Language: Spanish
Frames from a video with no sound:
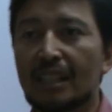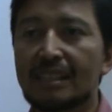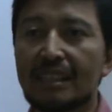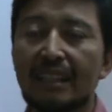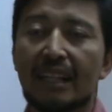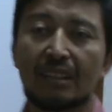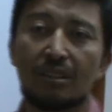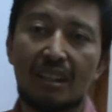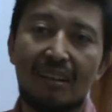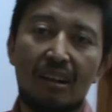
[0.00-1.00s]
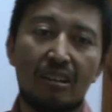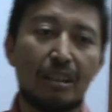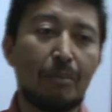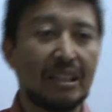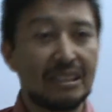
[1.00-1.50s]
el Sindicato de
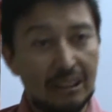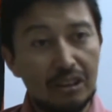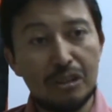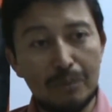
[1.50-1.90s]
Trabajadores del Magisterio de